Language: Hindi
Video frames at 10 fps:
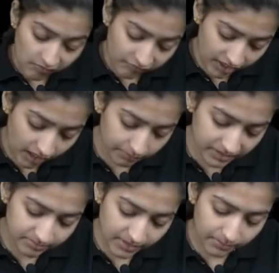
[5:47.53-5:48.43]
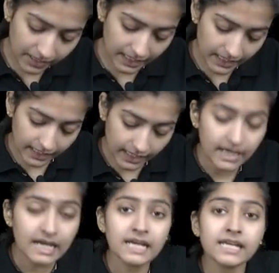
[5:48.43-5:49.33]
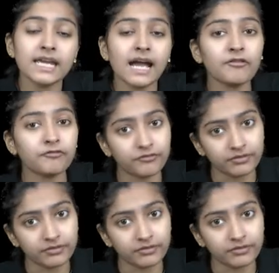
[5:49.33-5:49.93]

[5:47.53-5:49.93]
फिर हम इसमें पढ़ेंगे कि आप